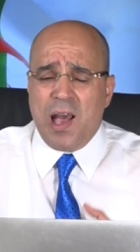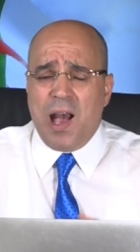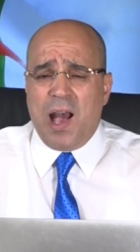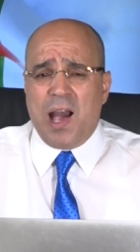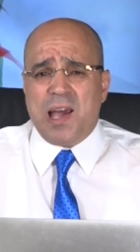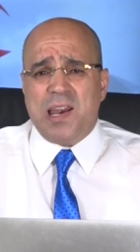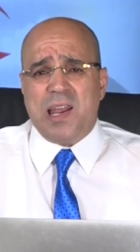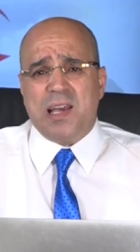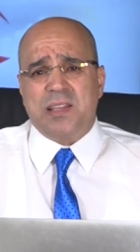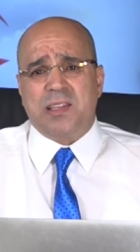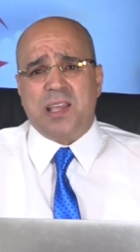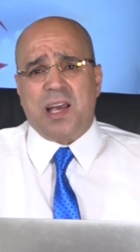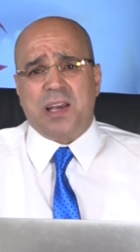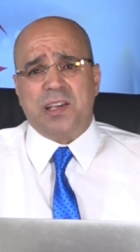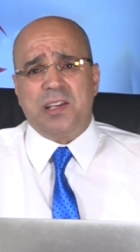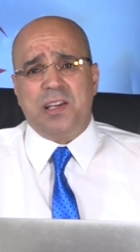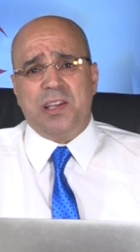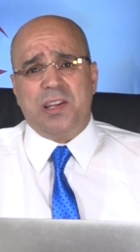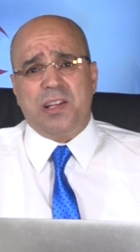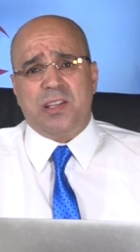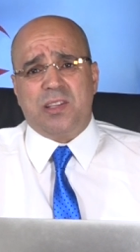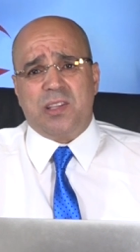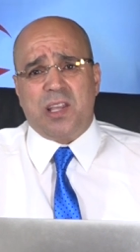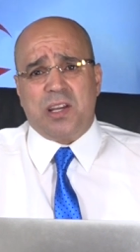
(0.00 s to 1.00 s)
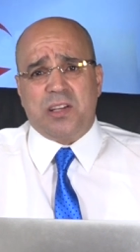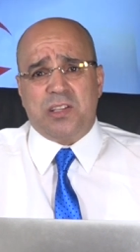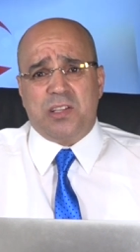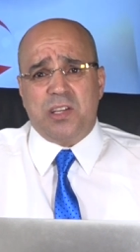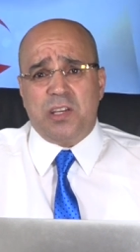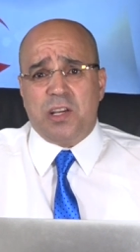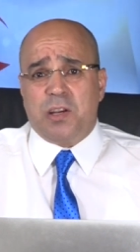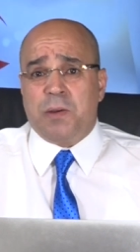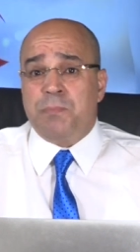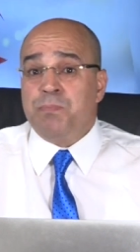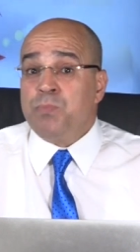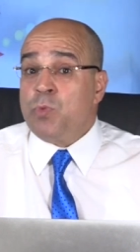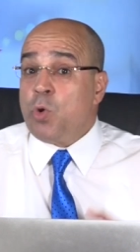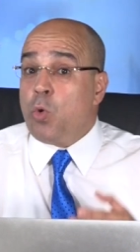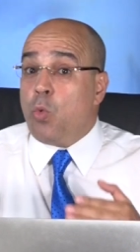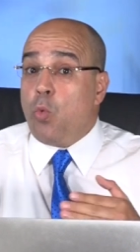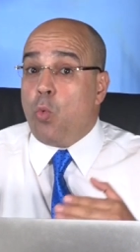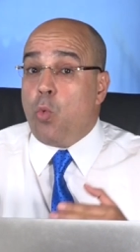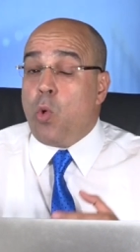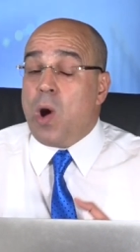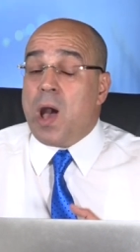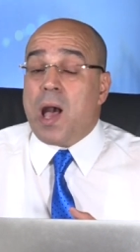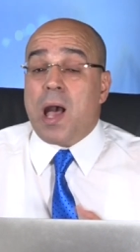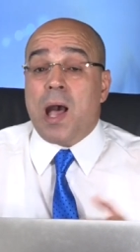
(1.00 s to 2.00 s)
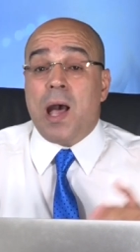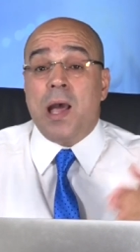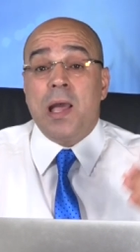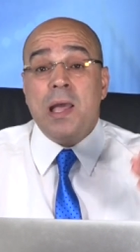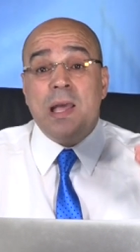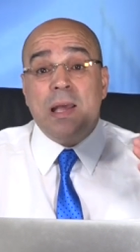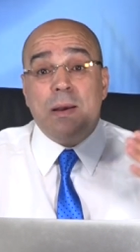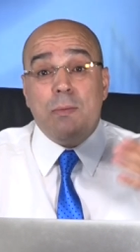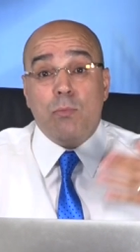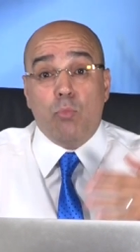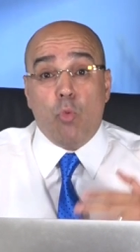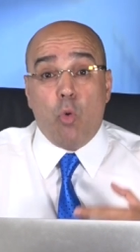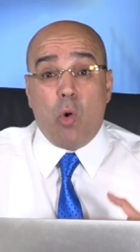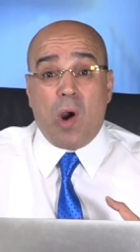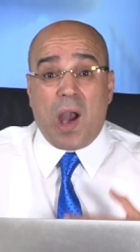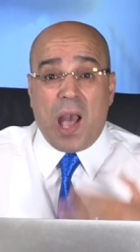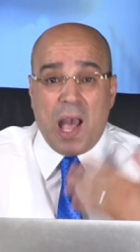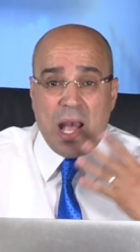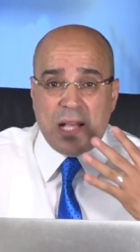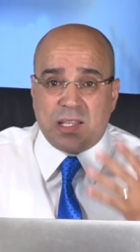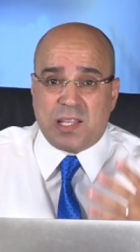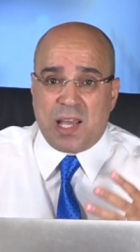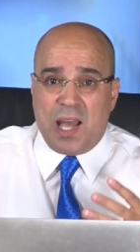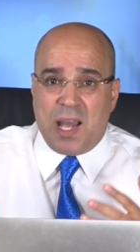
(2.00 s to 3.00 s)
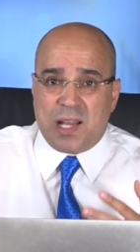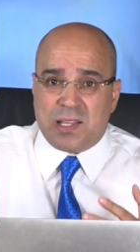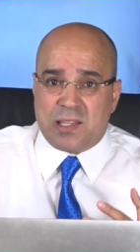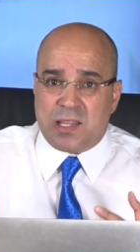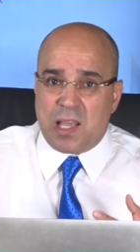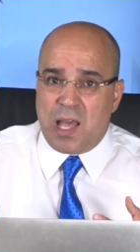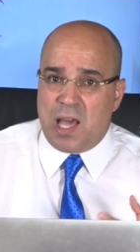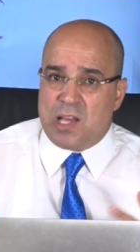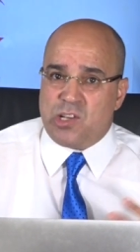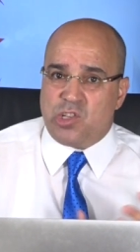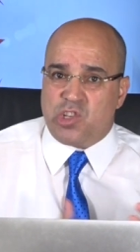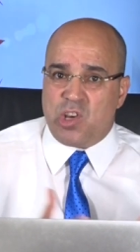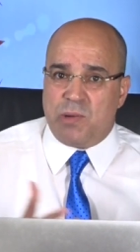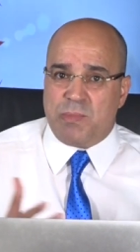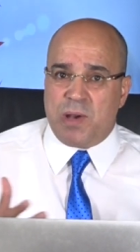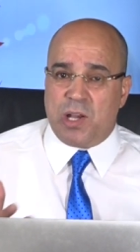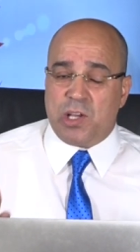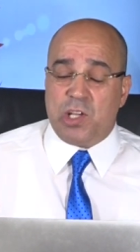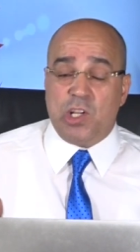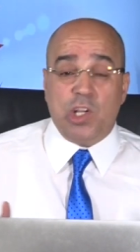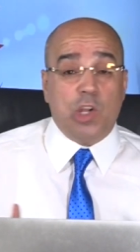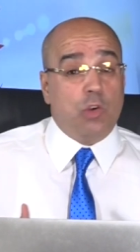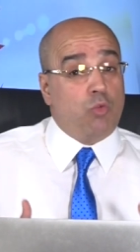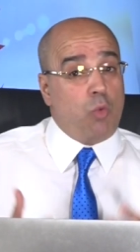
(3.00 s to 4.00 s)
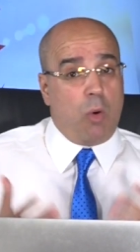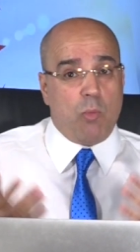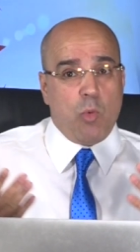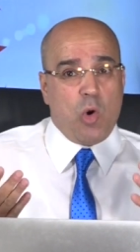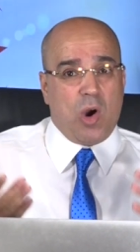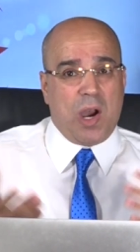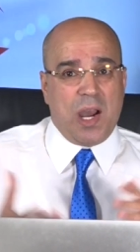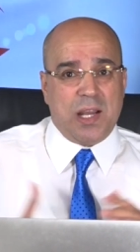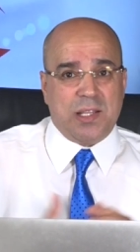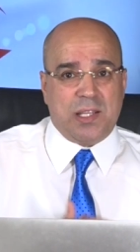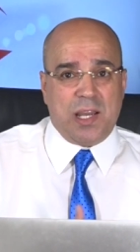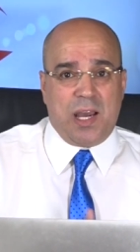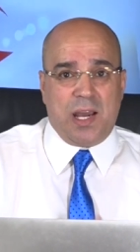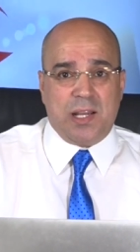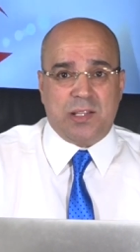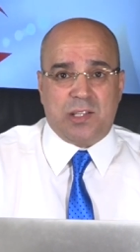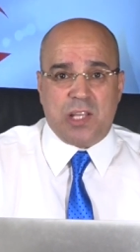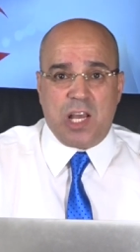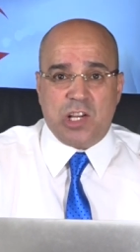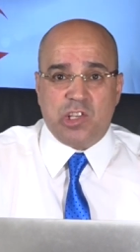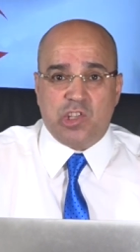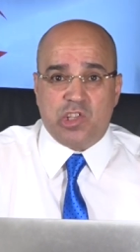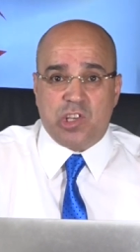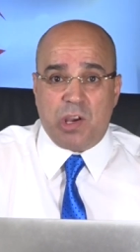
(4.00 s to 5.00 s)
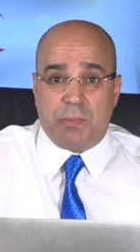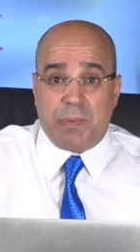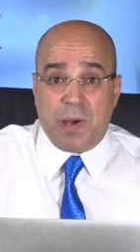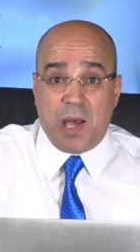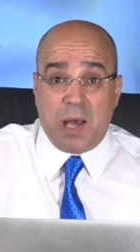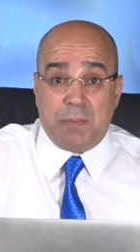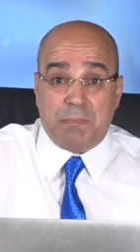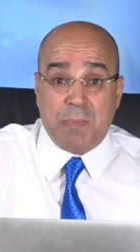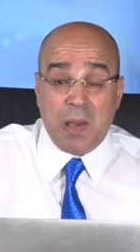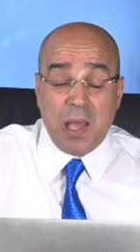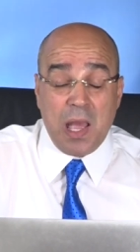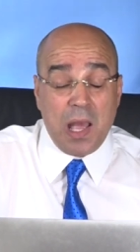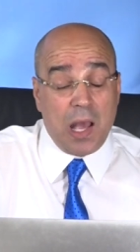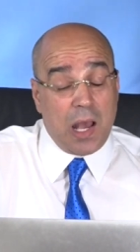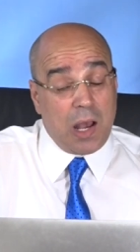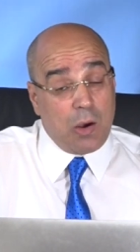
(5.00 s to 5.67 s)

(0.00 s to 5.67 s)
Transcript: على تغيير التكتيك ومخادعة الجماهير ومخادعة الشباب